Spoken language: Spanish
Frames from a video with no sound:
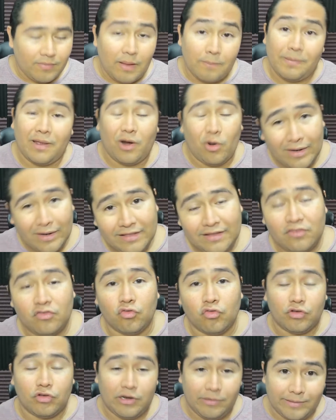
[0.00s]
Pero antes
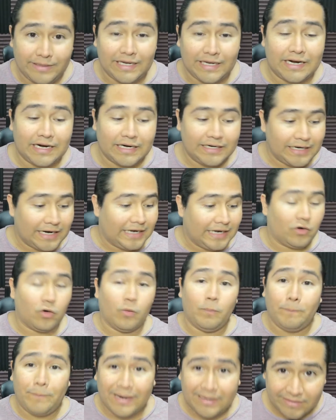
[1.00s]
suscríbete al canal,
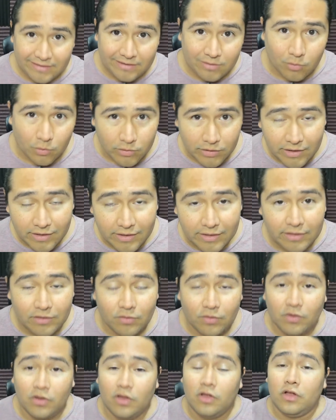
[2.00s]
comparte el contenido.